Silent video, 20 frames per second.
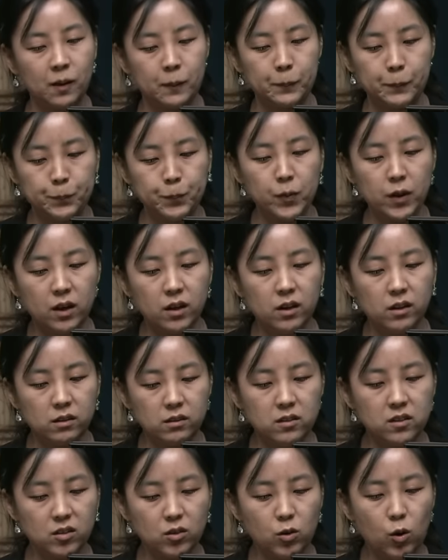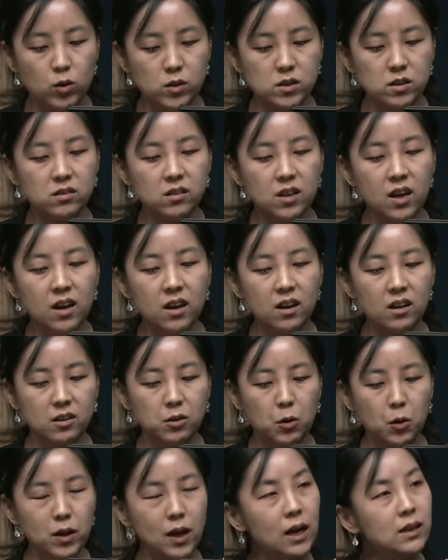네. 이제 거기 근데
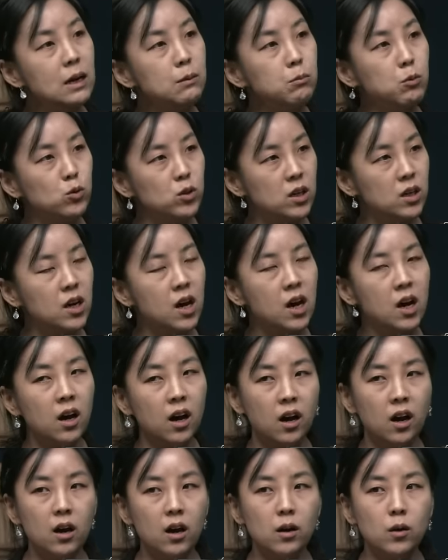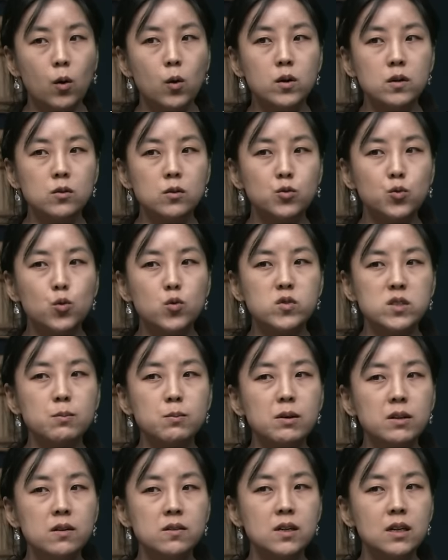그렇게 하다 보니까 거기서
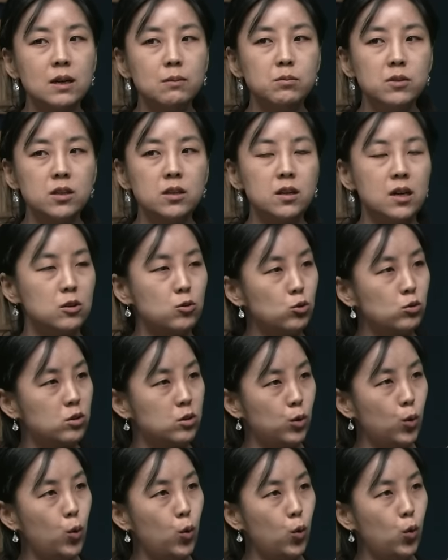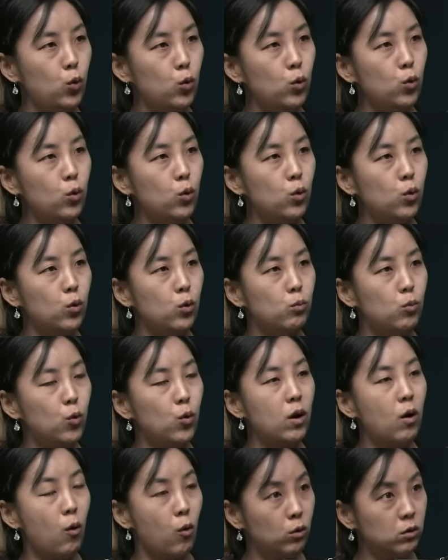욕심 있는 사람들이 계속 들어오고
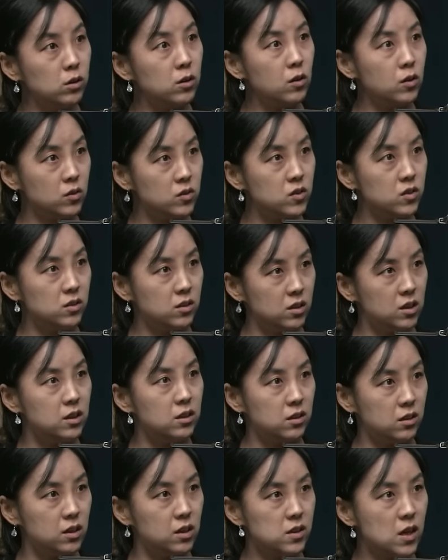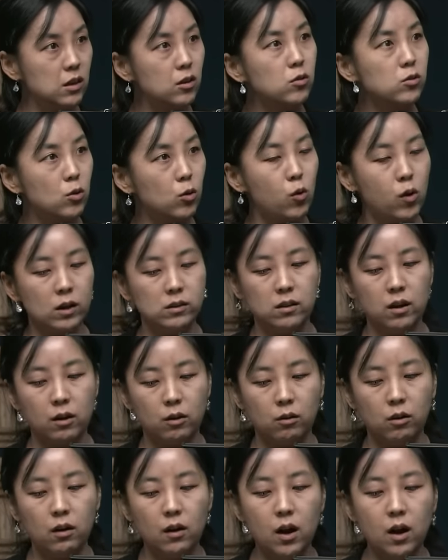뭔가 그렇겠네. 어그러지는 일들이 생겼던 것 같아요.
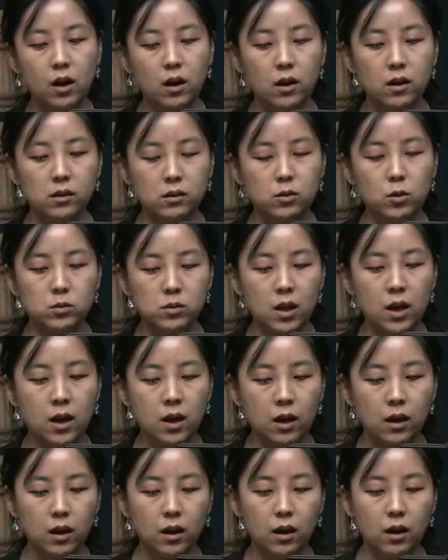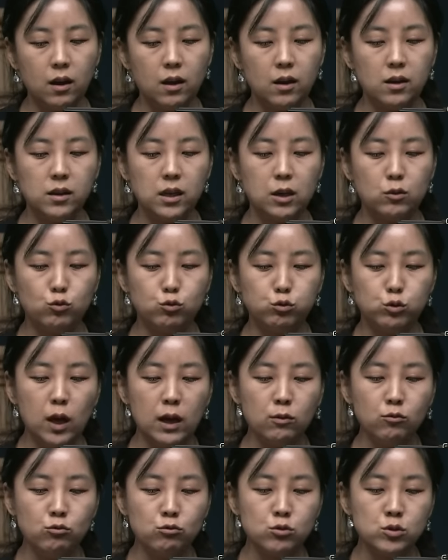그렇네요. 그런데 이
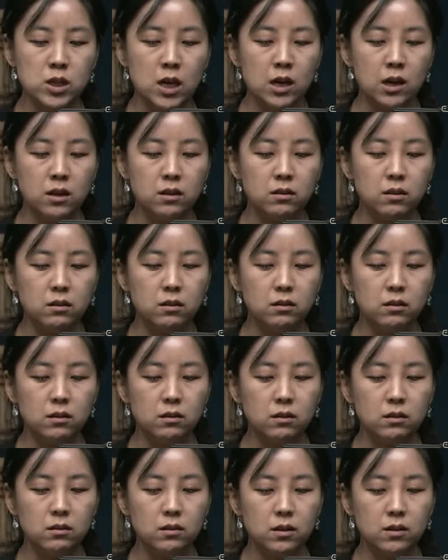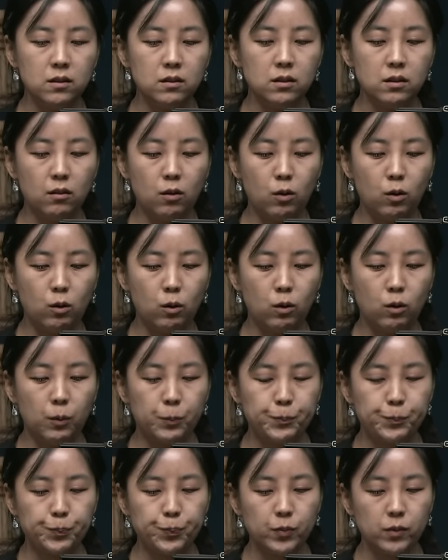구뎅구에 있는 어
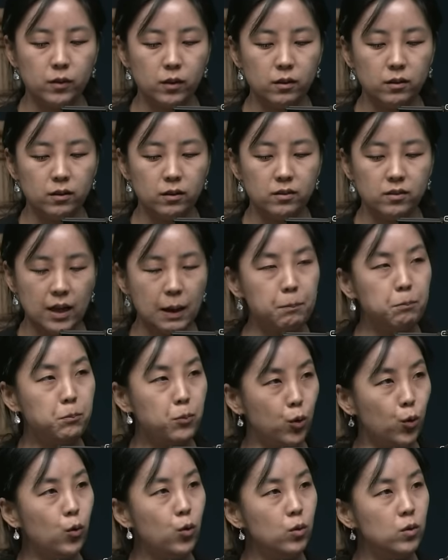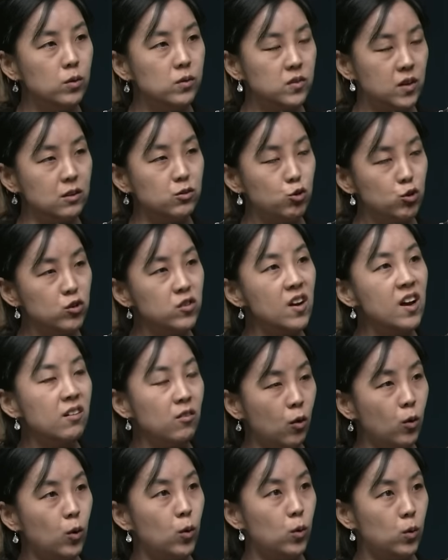대표 예. 제가
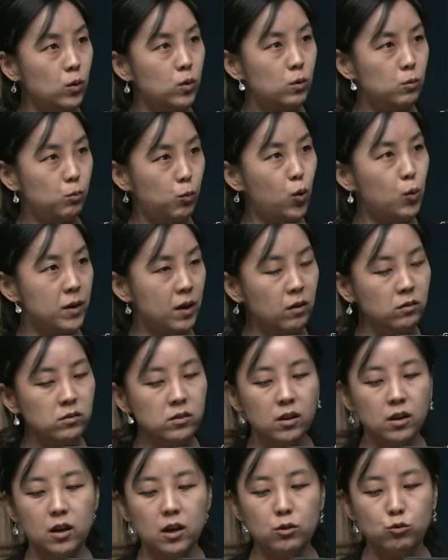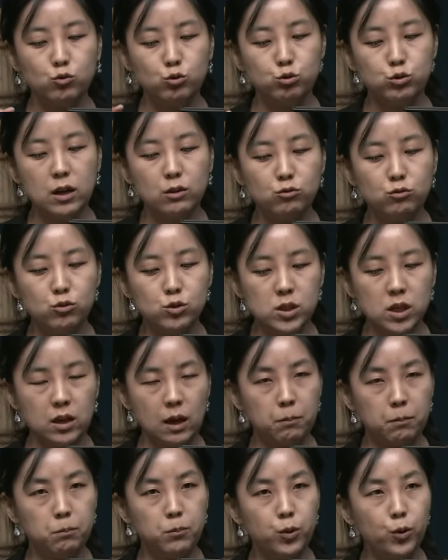취재한 걸 보면 예. 구뎅구의
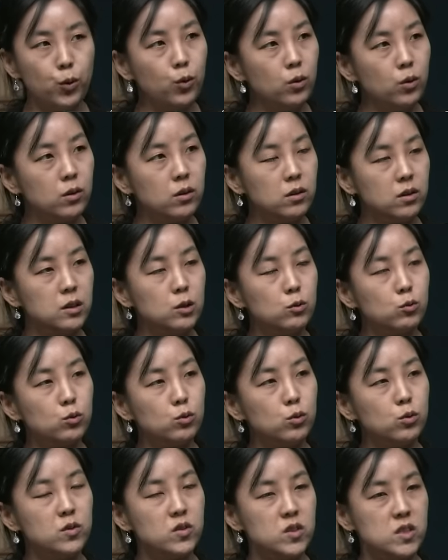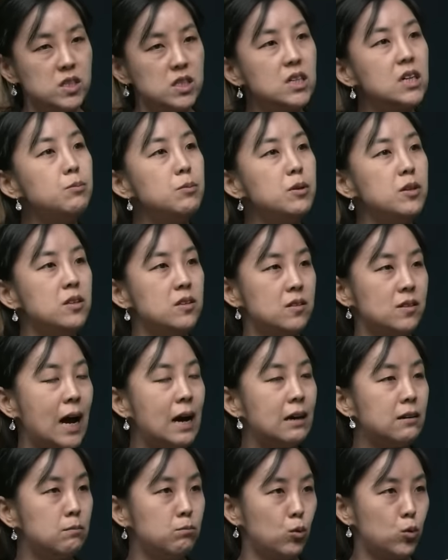대표 그리고 지금은 이제
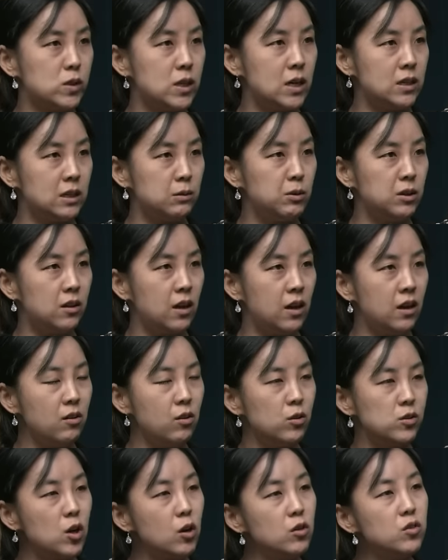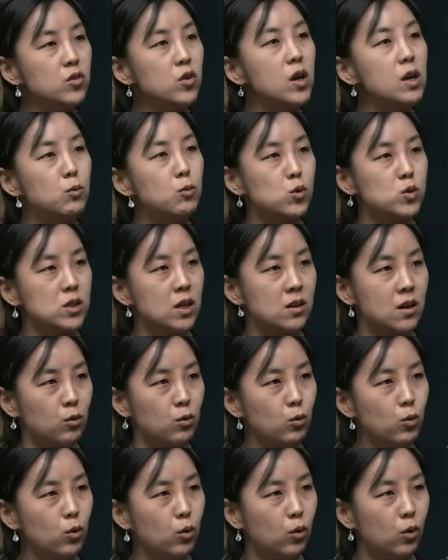다른 목사님인데요. 예. 서철
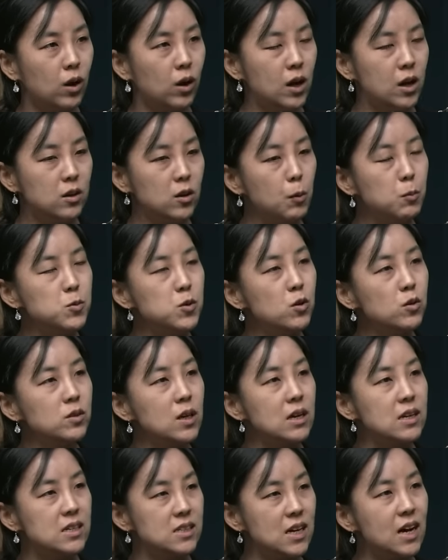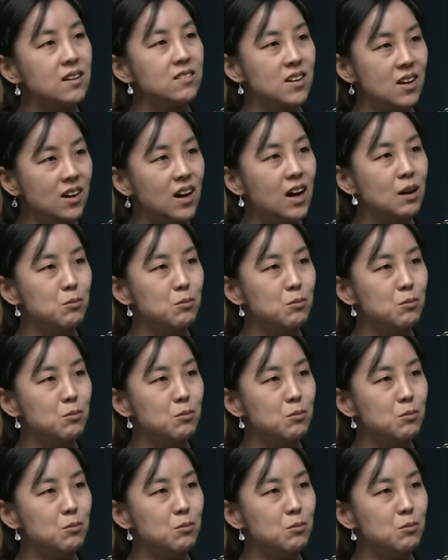목사라고 협성대 그 이사장 목사?